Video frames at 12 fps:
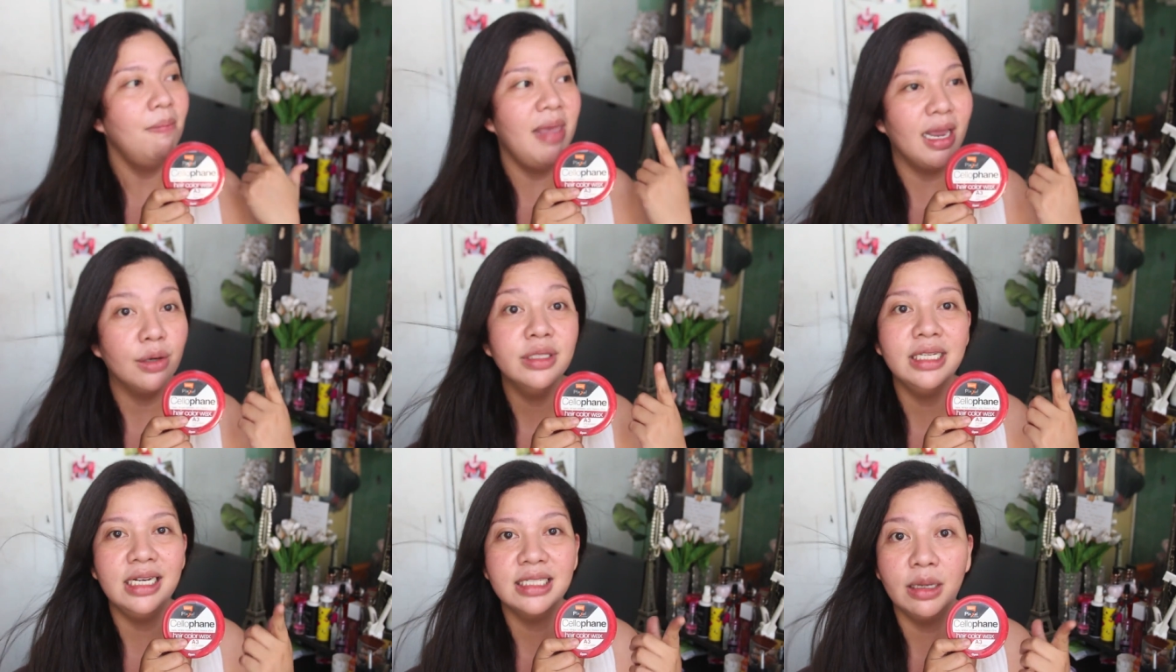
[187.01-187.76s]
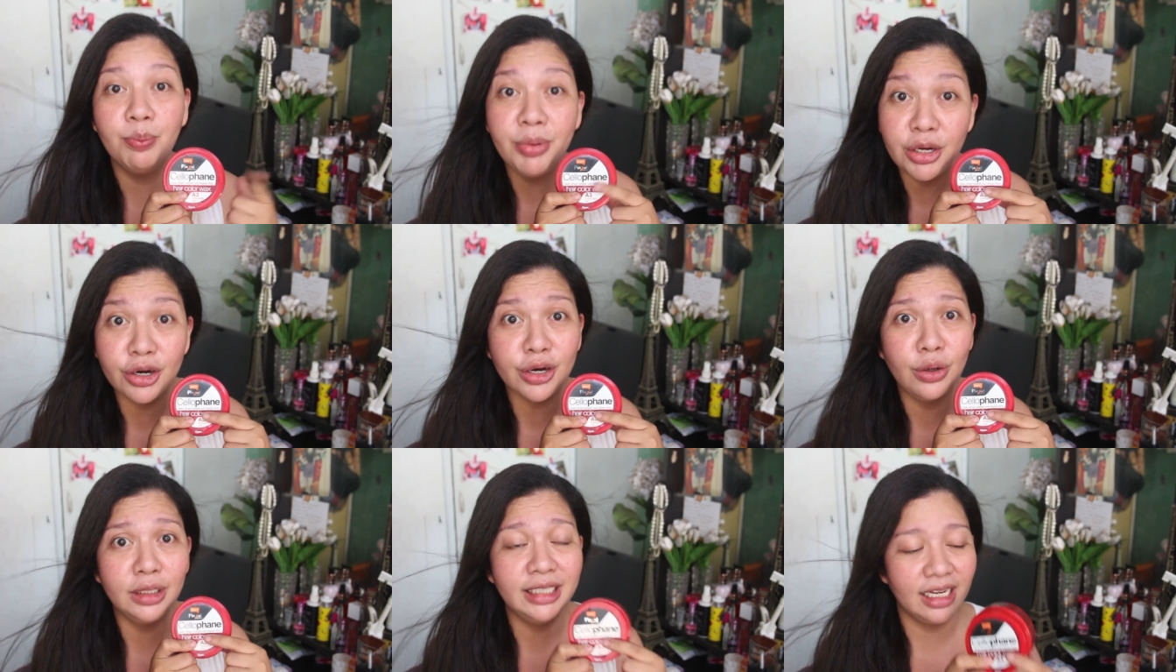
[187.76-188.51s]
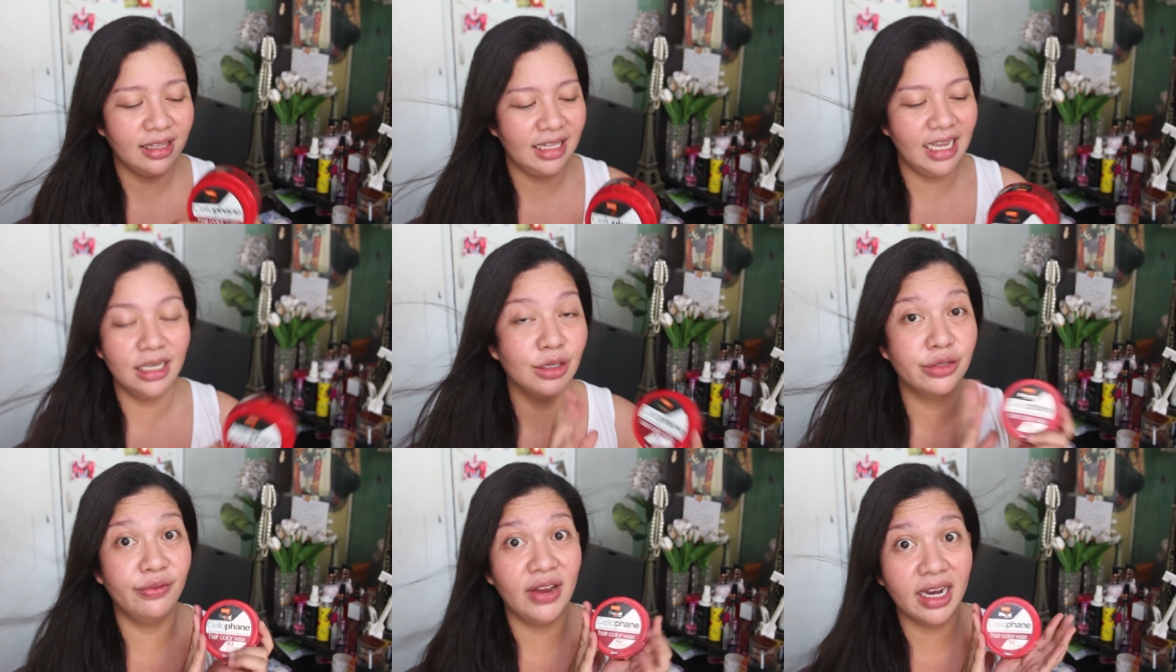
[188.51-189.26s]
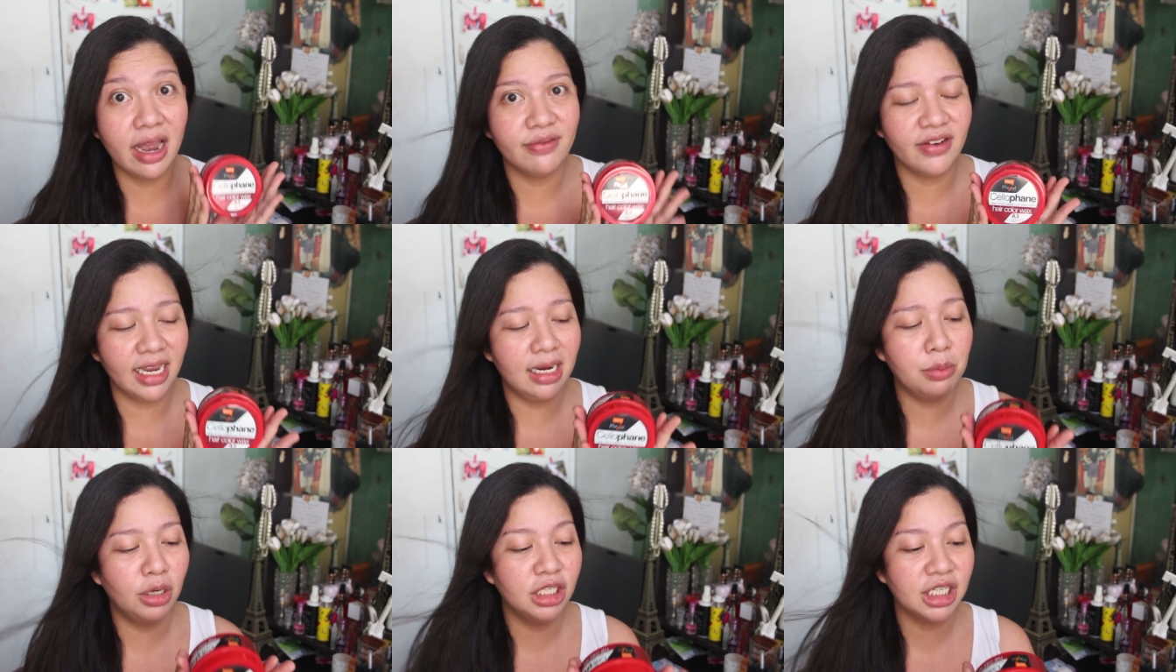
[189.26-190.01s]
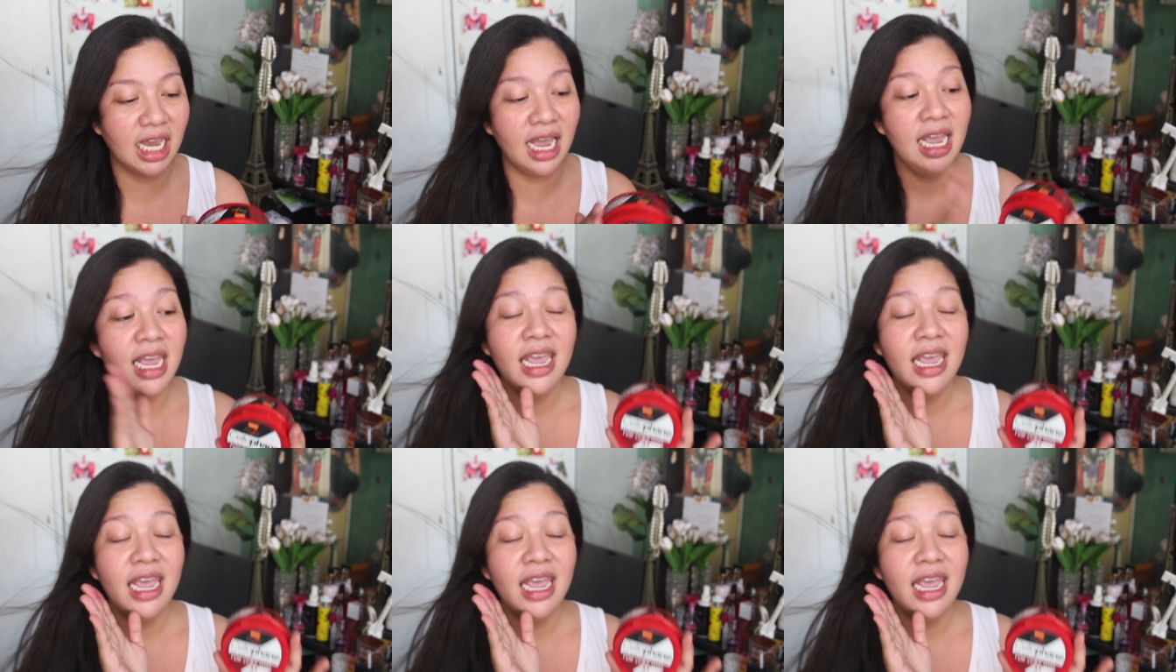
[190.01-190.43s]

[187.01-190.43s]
meron sila sa Pure Gold, I think. So, very available siya.